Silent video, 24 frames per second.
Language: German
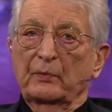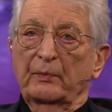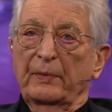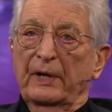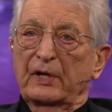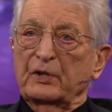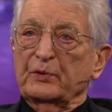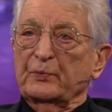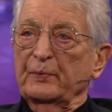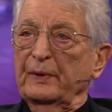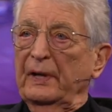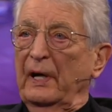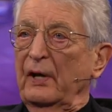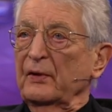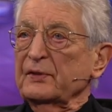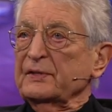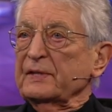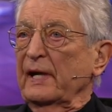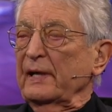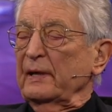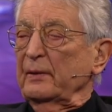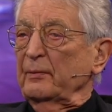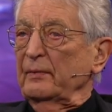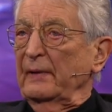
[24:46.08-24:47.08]
zum Beispiel
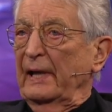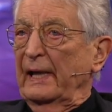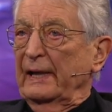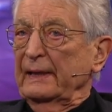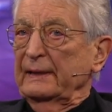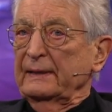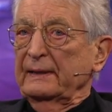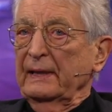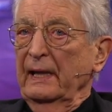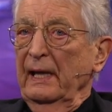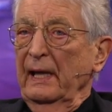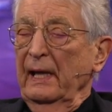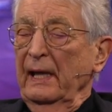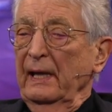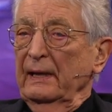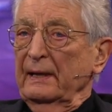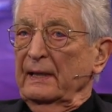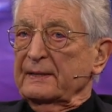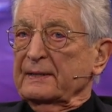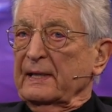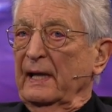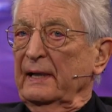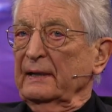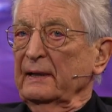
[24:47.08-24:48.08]
aus einem Land,
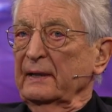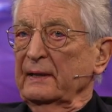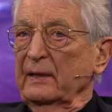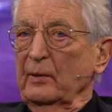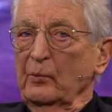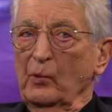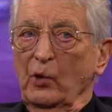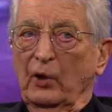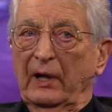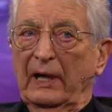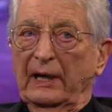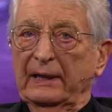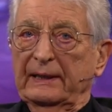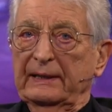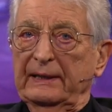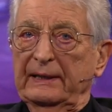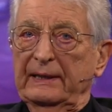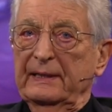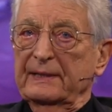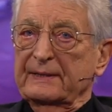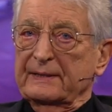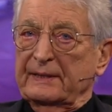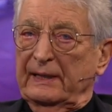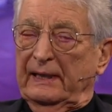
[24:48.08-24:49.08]
das keine
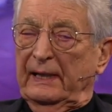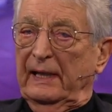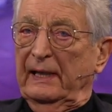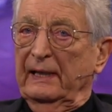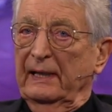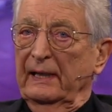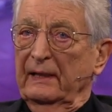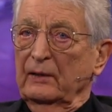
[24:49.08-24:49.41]
Demokratie ist, die hier